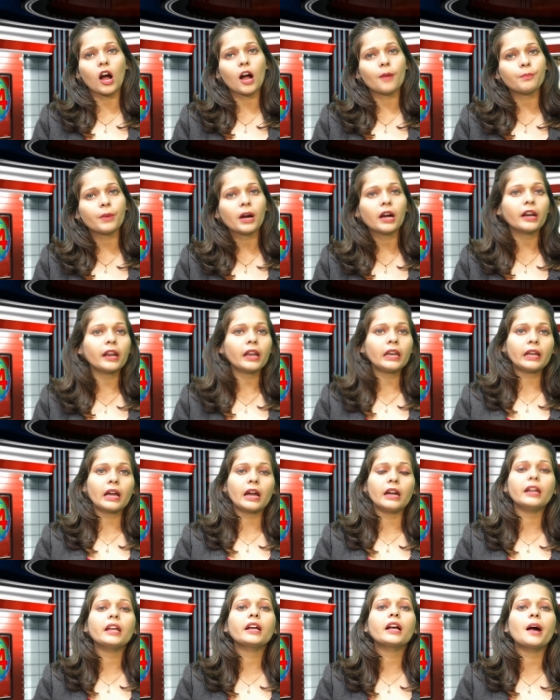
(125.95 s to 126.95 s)
अपहरण
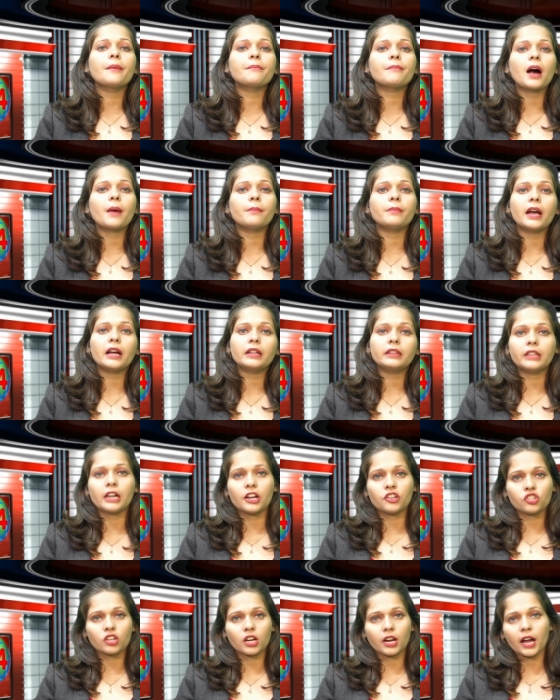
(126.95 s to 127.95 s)
करने का मामला
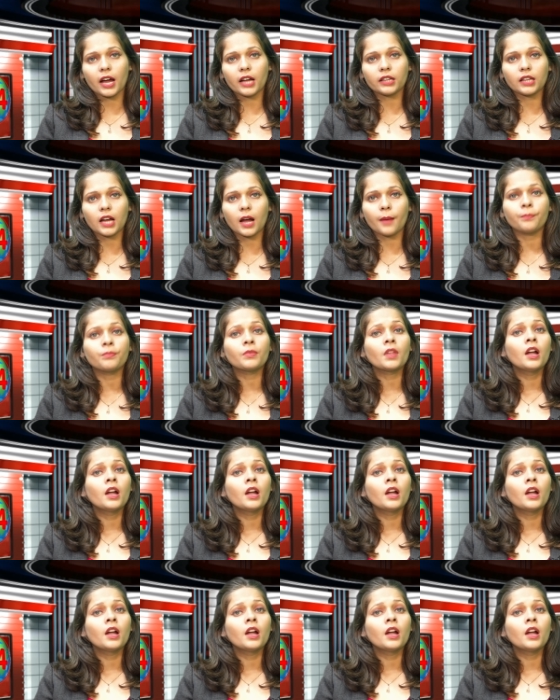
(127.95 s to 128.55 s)
दर्ज कराया था